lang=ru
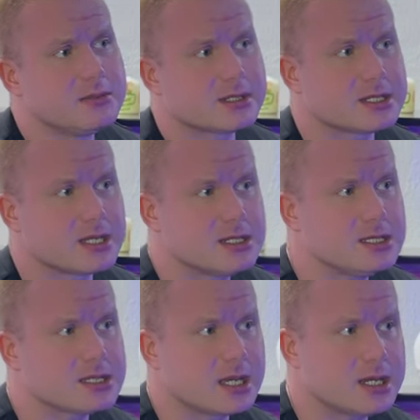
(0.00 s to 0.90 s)

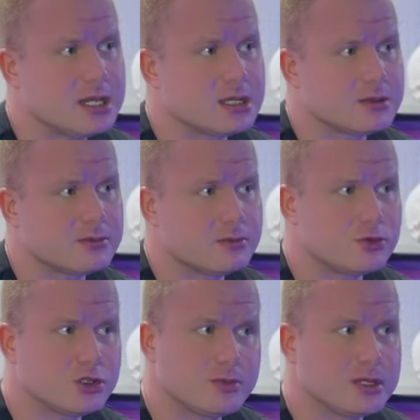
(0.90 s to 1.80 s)
простатит скорее это,
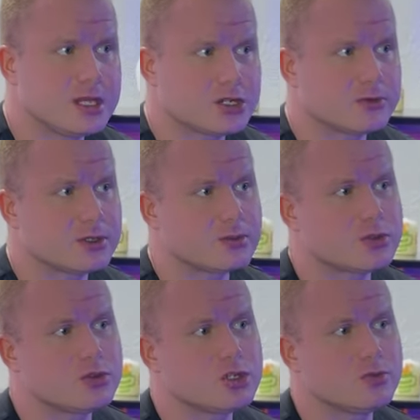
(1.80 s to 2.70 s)
может быть, даже в этом
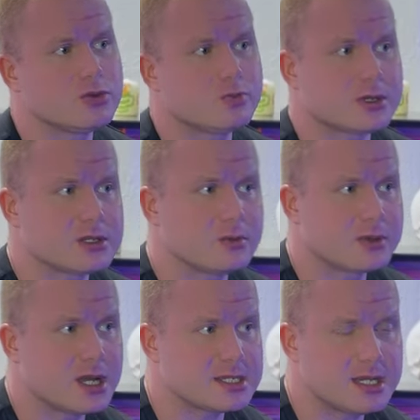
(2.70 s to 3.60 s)
случае будет
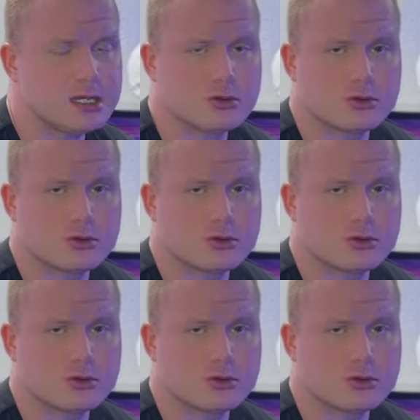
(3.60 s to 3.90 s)
противопоказание,